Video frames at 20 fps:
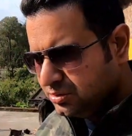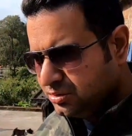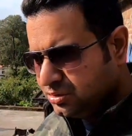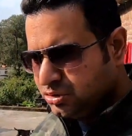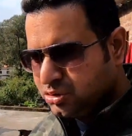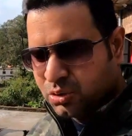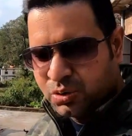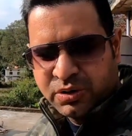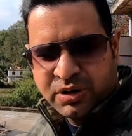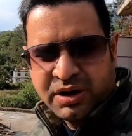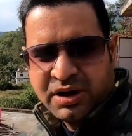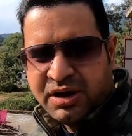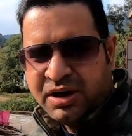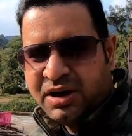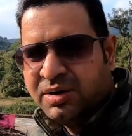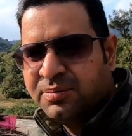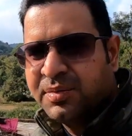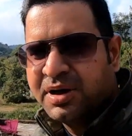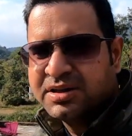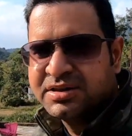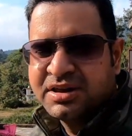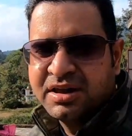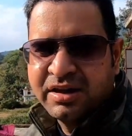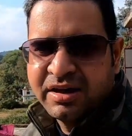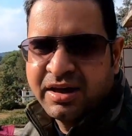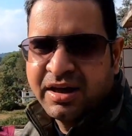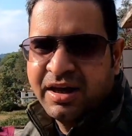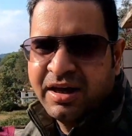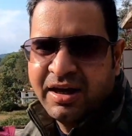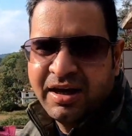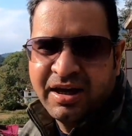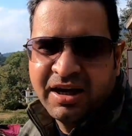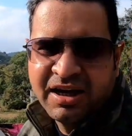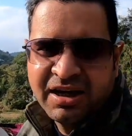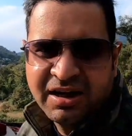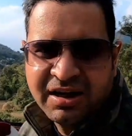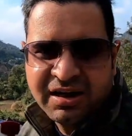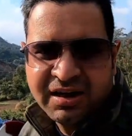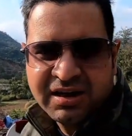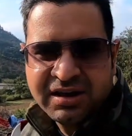जो कि हिमाचल के एक
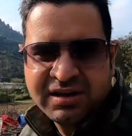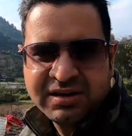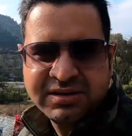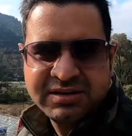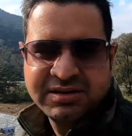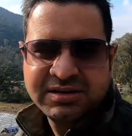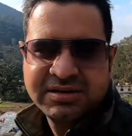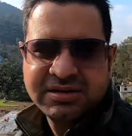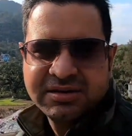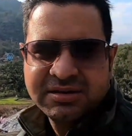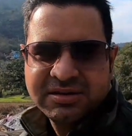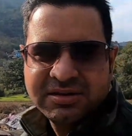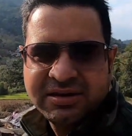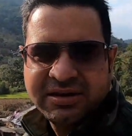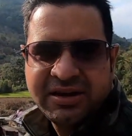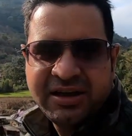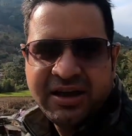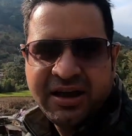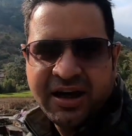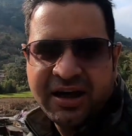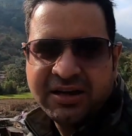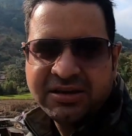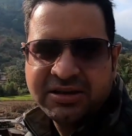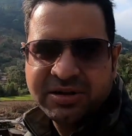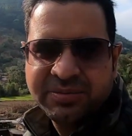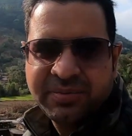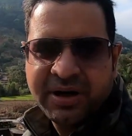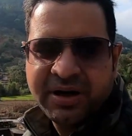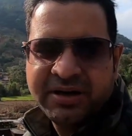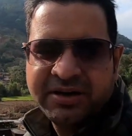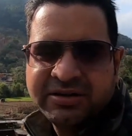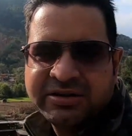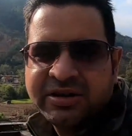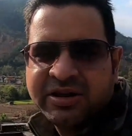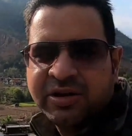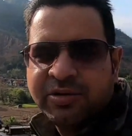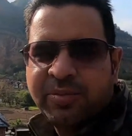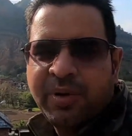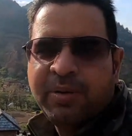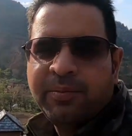सिटी है चंबा
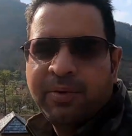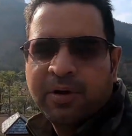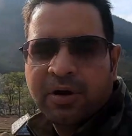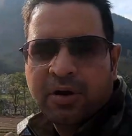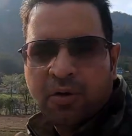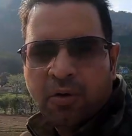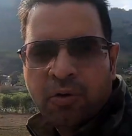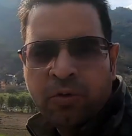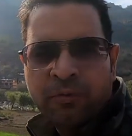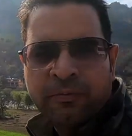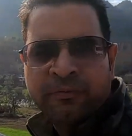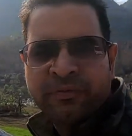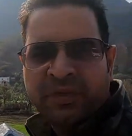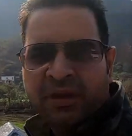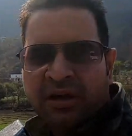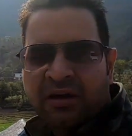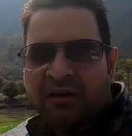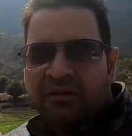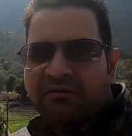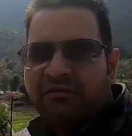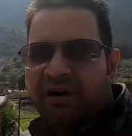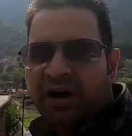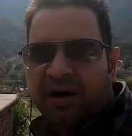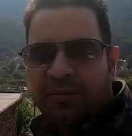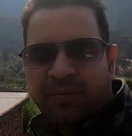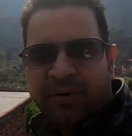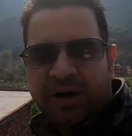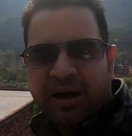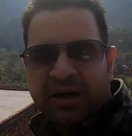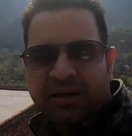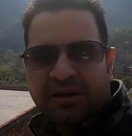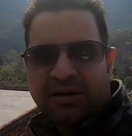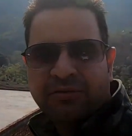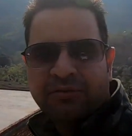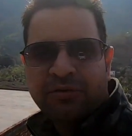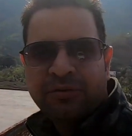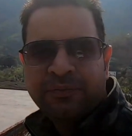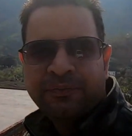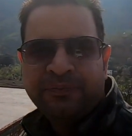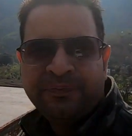डिस्ट्रिक्ट में बकलो वहाँ पर रहता वो